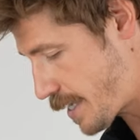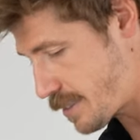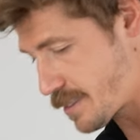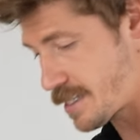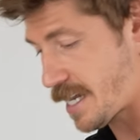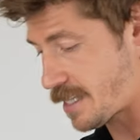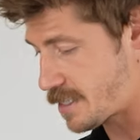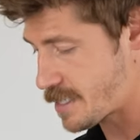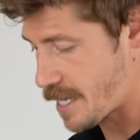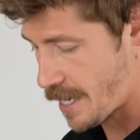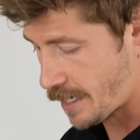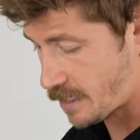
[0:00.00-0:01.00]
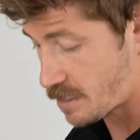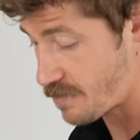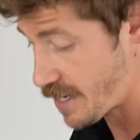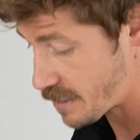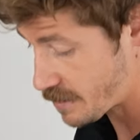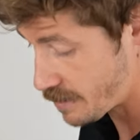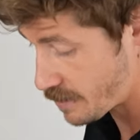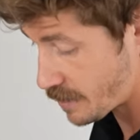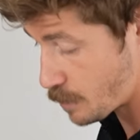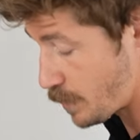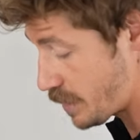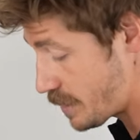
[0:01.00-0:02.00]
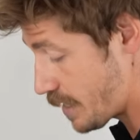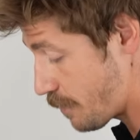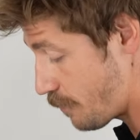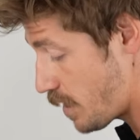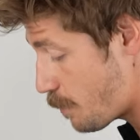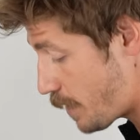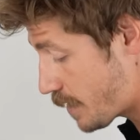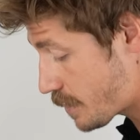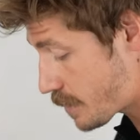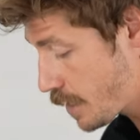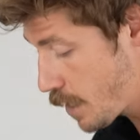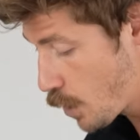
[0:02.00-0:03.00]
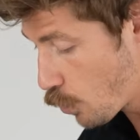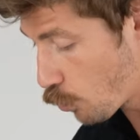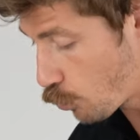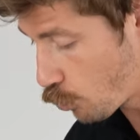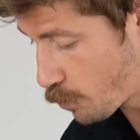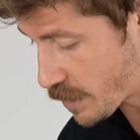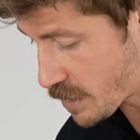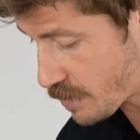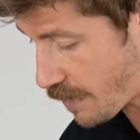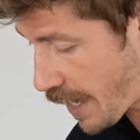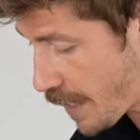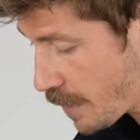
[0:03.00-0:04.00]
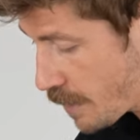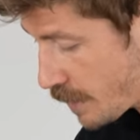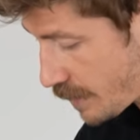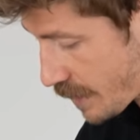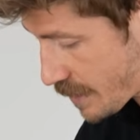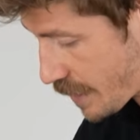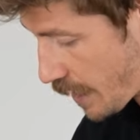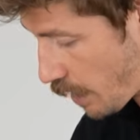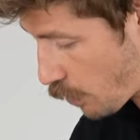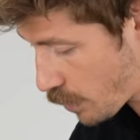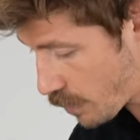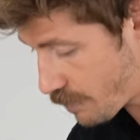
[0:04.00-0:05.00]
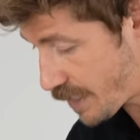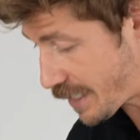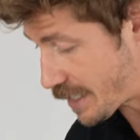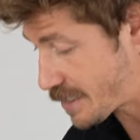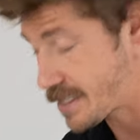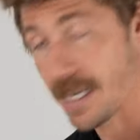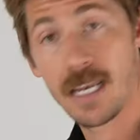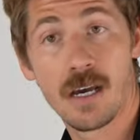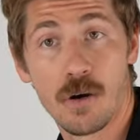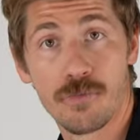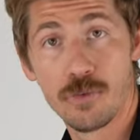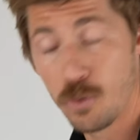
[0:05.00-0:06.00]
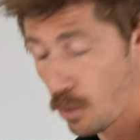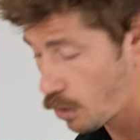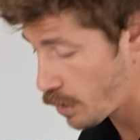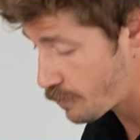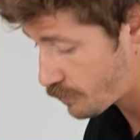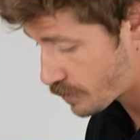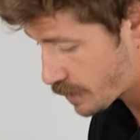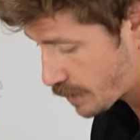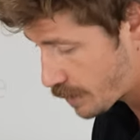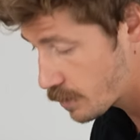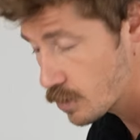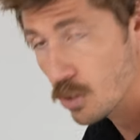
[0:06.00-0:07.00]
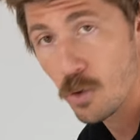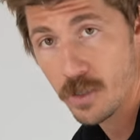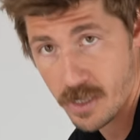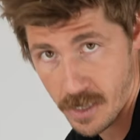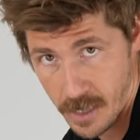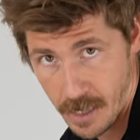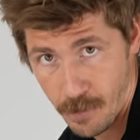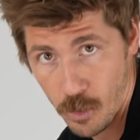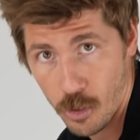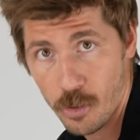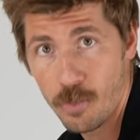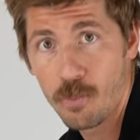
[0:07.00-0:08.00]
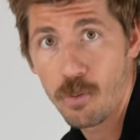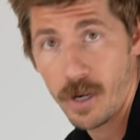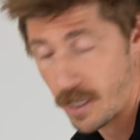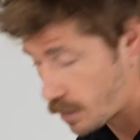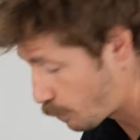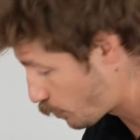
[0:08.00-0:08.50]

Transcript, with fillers: eins, die Anzeige des Wechsels des PTFE-Bands und Nummer 2, dass ihr auch, wenn der Zähler auf 0 läuft, trotzdem noch Beutel